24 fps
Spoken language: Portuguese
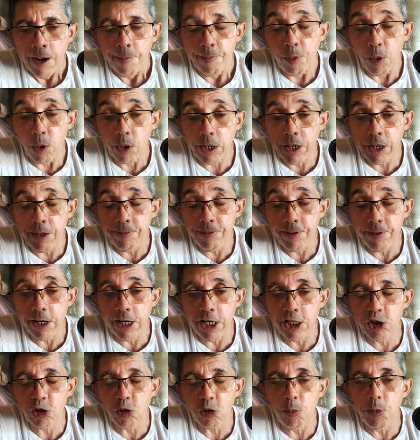Porém,
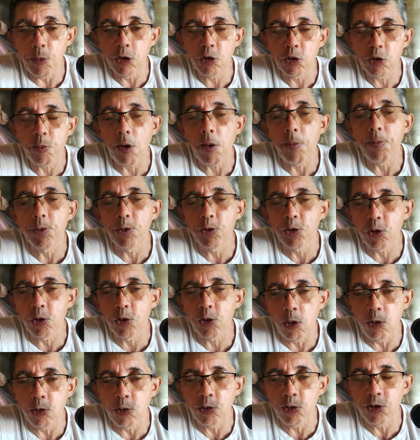vereis com meus próprios
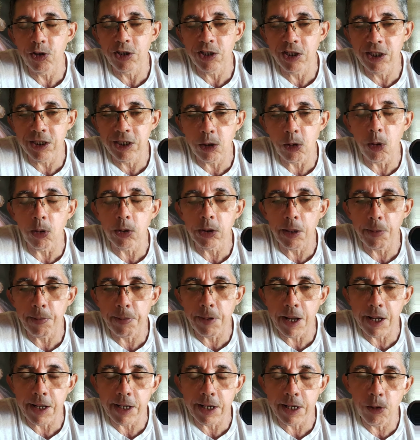olhos e
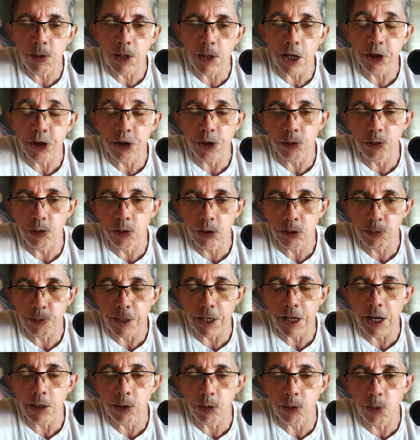contemplarei o castigo dos
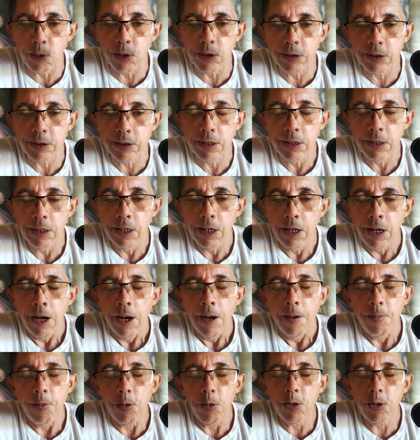pecadores,
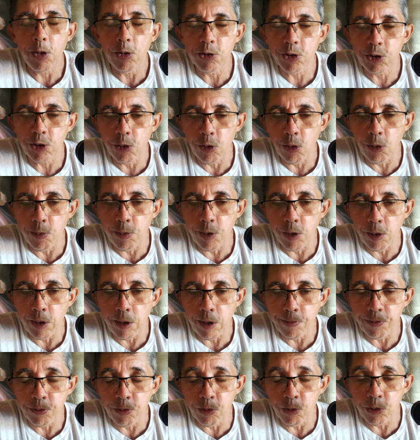porque o Senhor, meu
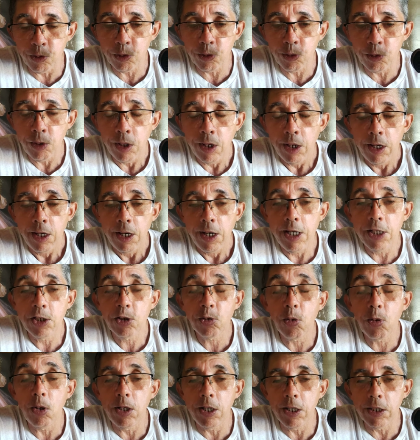refúgio,
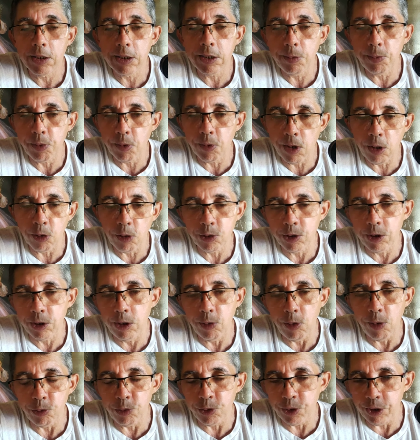escolhei-se por
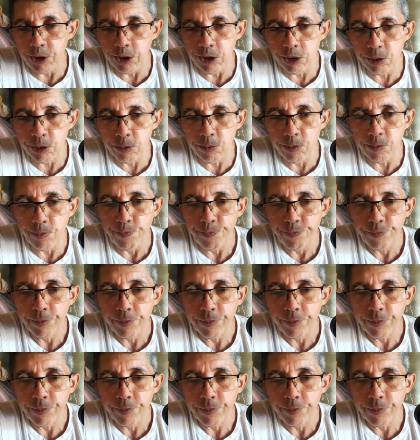auxílio altíssimo.